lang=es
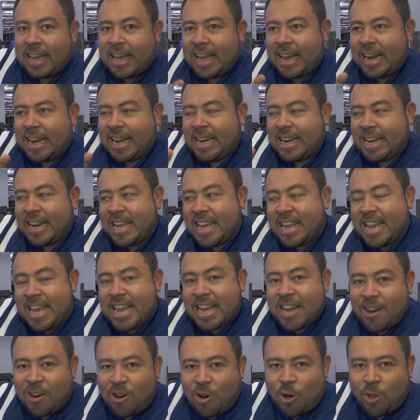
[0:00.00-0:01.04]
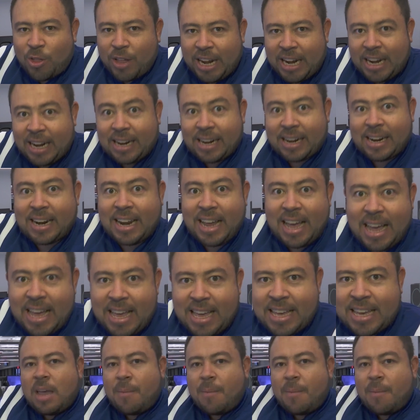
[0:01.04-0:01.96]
el hijo del rey,